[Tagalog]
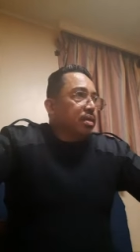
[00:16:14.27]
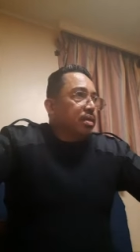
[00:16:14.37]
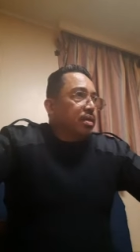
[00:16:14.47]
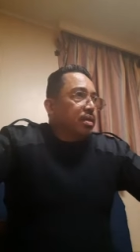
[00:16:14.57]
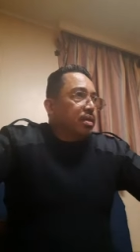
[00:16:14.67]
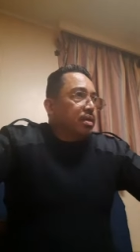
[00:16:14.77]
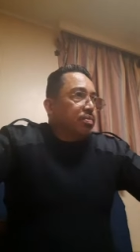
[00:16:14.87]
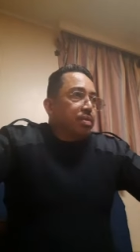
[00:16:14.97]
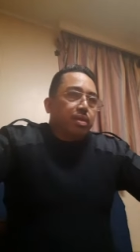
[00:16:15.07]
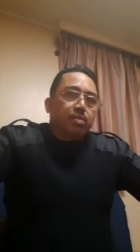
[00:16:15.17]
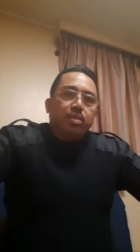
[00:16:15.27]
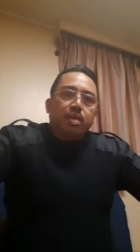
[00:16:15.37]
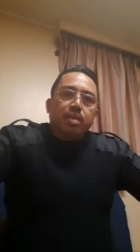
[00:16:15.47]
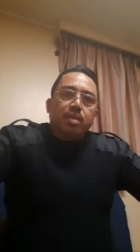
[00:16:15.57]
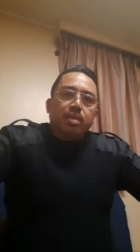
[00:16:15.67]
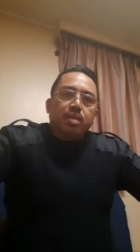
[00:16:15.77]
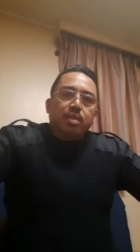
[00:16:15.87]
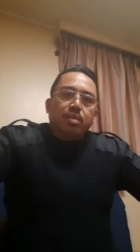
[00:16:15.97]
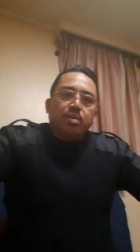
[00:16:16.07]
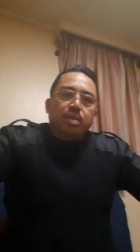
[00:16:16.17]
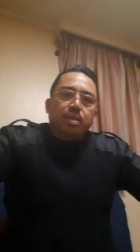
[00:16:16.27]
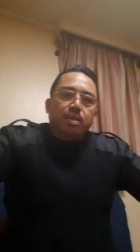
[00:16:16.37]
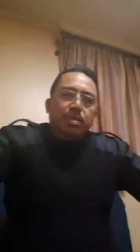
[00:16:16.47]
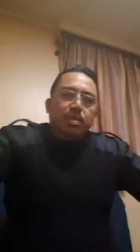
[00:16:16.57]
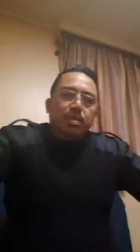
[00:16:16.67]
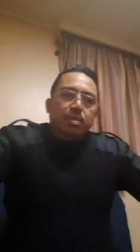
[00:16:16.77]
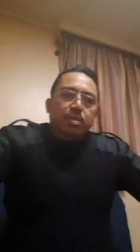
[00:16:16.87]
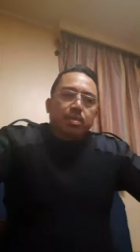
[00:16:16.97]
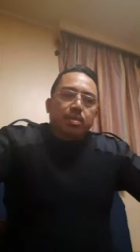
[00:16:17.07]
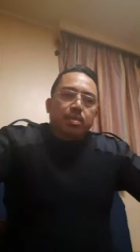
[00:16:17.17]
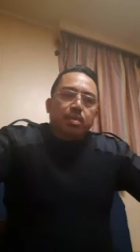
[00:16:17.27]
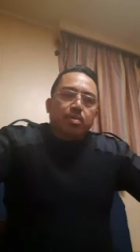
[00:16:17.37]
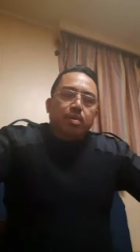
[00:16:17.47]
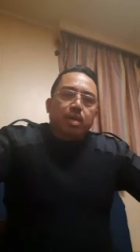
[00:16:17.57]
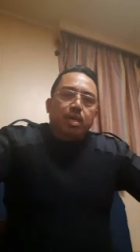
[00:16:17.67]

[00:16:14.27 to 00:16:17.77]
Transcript: without any ano eh uh, warning